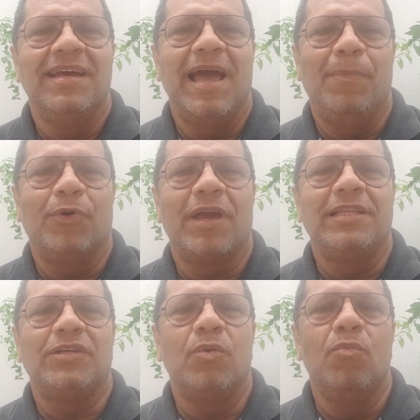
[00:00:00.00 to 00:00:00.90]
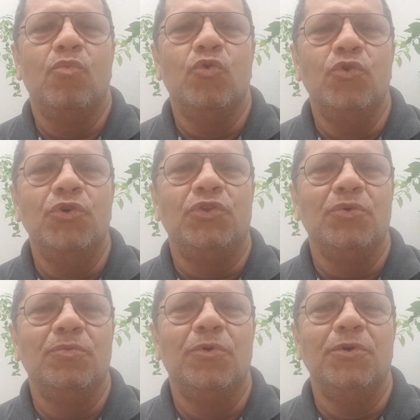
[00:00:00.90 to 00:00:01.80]
É porque eles são
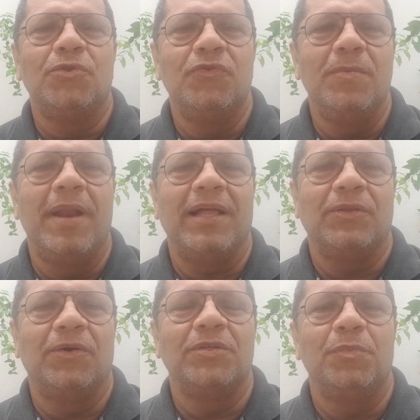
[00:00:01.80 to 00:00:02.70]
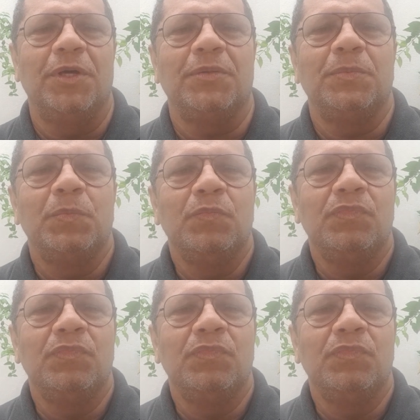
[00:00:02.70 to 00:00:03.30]
muito, muito vibradores mesmo.